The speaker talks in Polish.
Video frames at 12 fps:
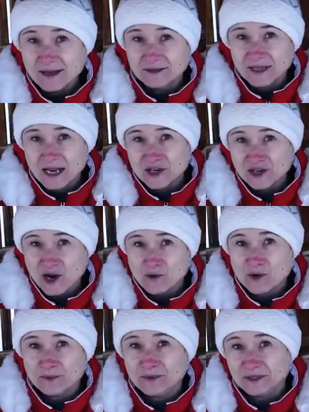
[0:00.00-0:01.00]

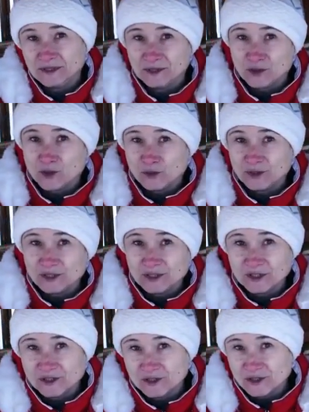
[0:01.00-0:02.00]
należałoby
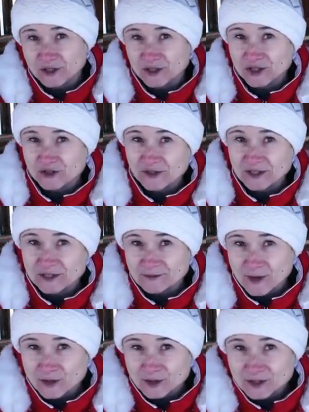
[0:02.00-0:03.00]
króliki i świnki
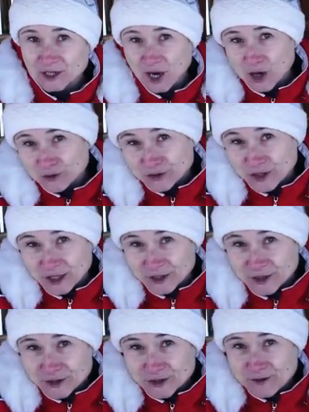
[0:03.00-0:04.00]
morskie
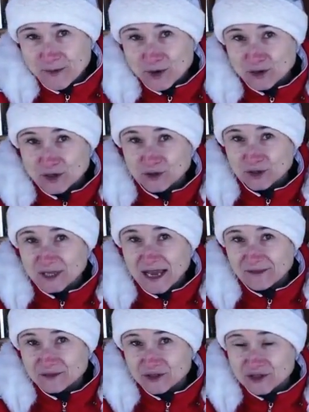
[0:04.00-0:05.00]
oddzielić, czy może
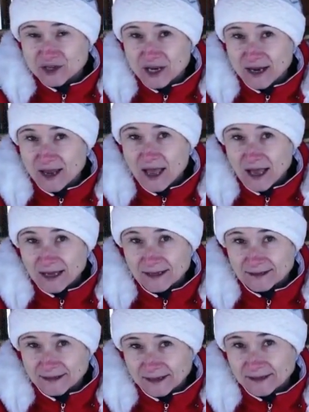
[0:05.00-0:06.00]
zostawić je
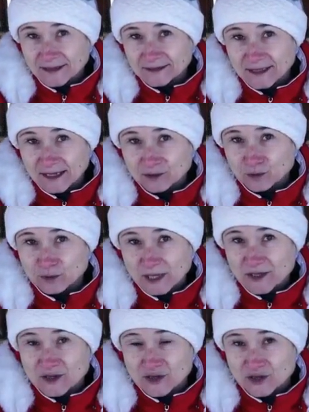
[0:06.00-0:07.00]
e, tak jak teraz
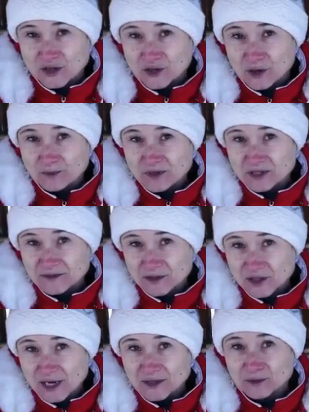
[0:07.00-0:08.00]
tutaj żyją,
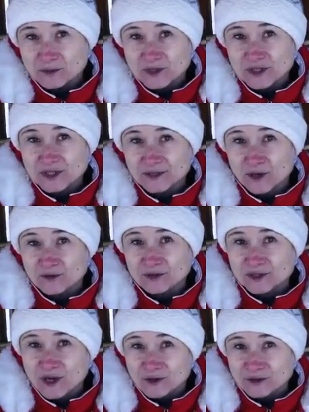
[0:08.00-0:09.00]
przyzwyczaiły się, są
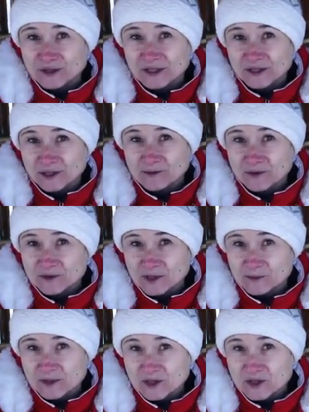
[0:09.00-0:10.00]
zgodne, nie robią
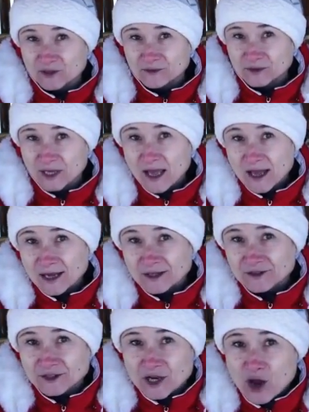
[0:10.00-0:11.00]
sobie krzywdy,
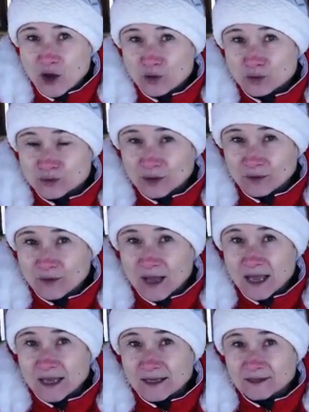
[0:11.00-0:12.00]
nie chorują,
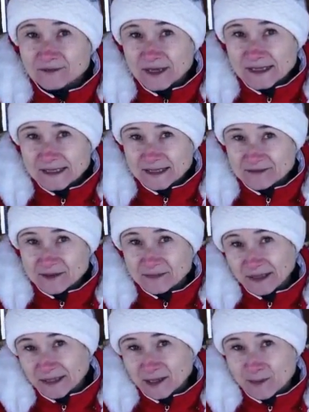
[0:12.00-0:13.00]
więc nie wiem,
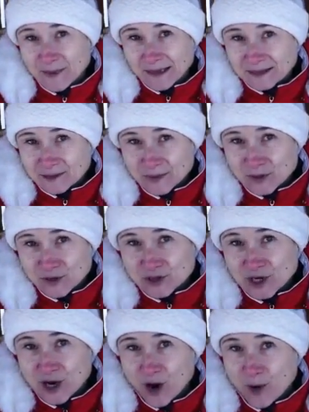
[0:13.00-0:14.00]
dlatego bardzo
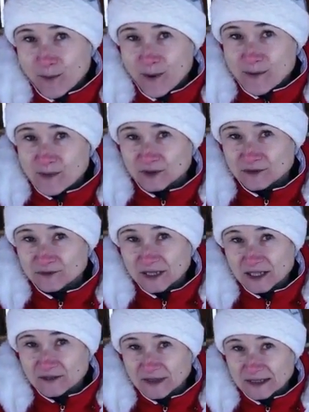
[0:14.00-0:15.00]
proszę o pomoc w
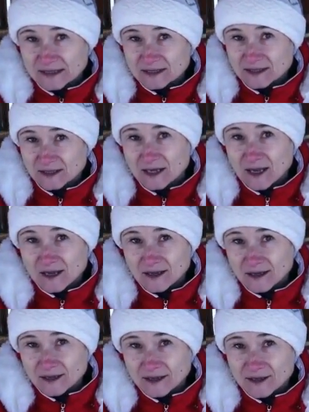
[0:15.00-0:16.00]
tej kwestii
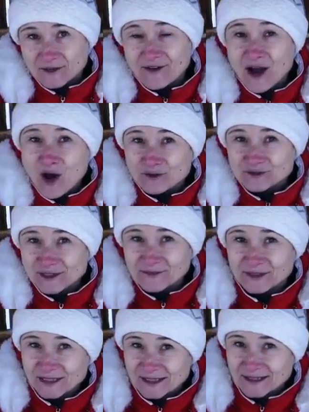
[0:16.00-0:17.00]
e, fachowca,
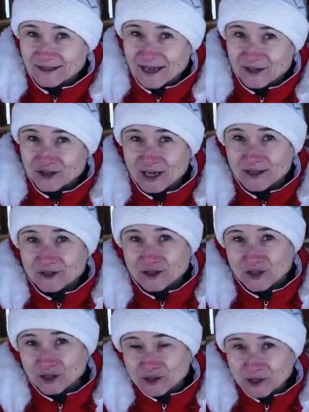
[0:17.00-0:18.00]
weterynarza,
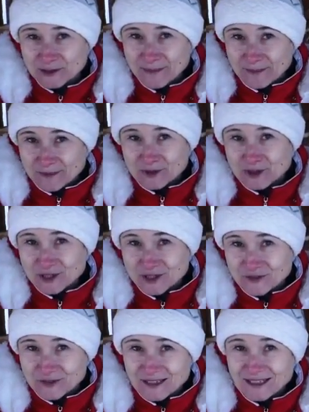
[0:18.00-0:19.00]
jeżeli trzeba będzie
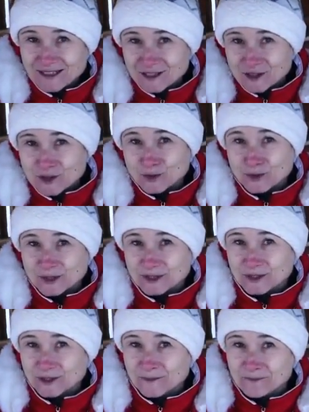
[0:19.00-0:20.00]
świnki i
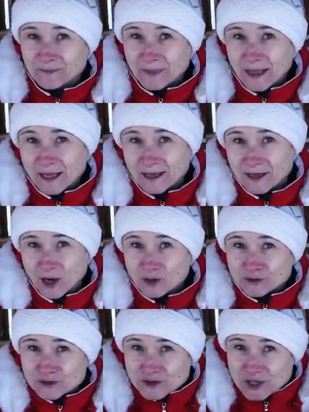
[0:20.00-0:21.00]
króliki E,
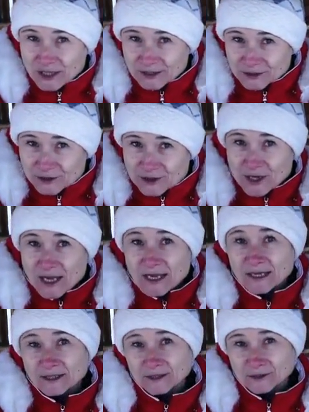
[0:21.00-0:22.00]
oddzielić,
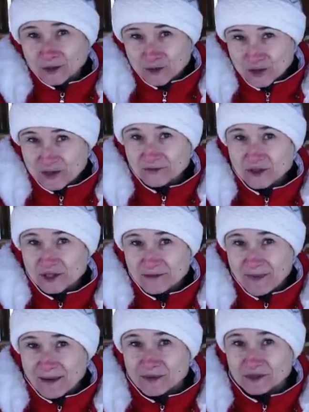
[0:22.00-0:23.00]
e, to rzeczywiście
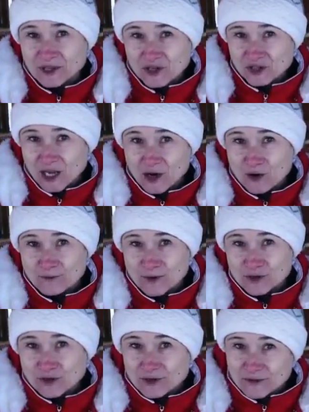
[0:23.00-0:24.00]
mamy też taką
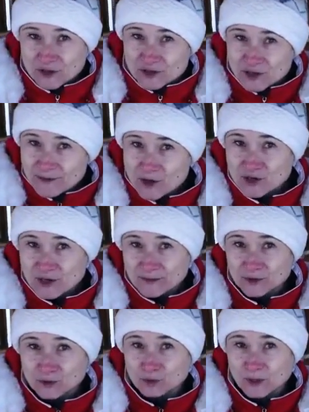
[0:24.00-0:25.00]
możliwość, że
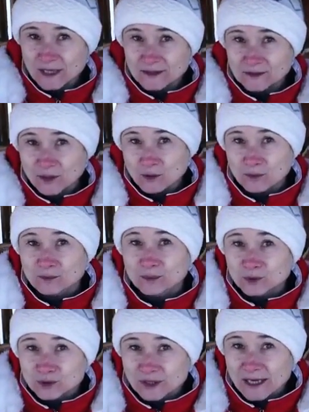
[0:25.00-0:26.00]
możemy tutaj tą
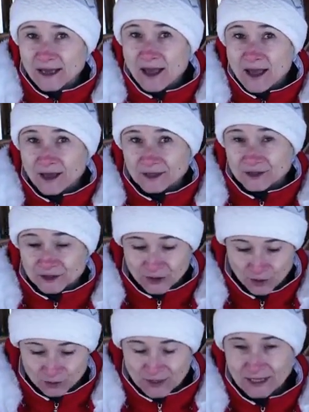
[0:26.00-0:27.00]
budkę i
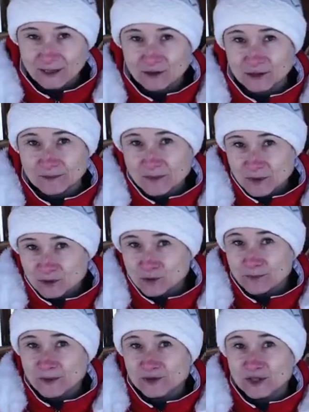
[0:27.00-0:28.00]
tą zagrodę po
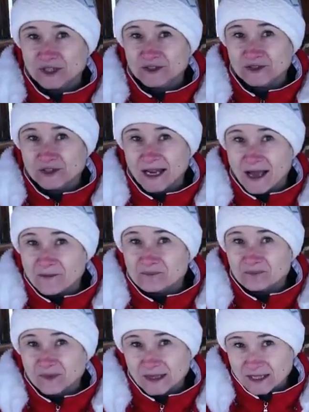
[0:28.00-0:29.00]
prostu podzielić na
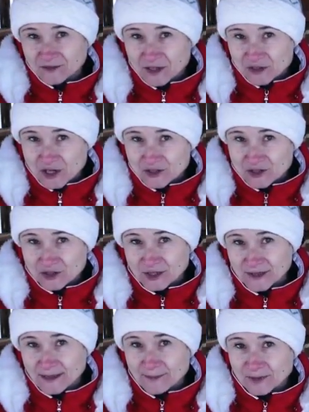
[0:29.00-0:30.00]
dwie części.
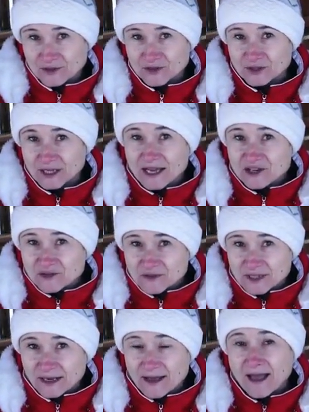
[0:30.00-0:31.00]
Jedna będzie dla
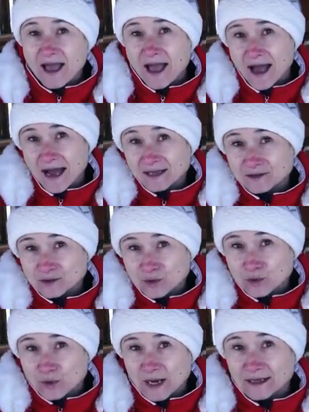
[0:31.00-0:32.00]
świnek, a
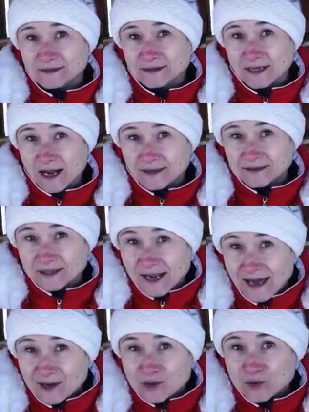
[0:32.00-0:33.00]
druga dla,
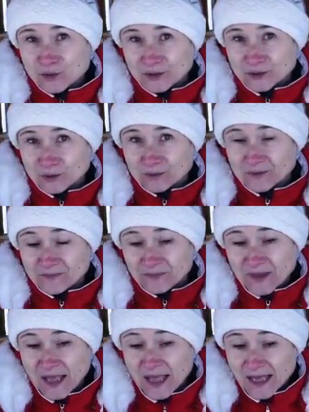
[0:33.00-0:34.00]
dla królików.
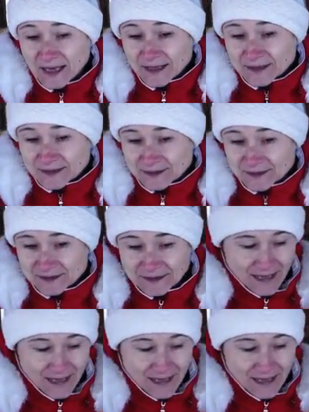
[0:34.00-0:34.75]
I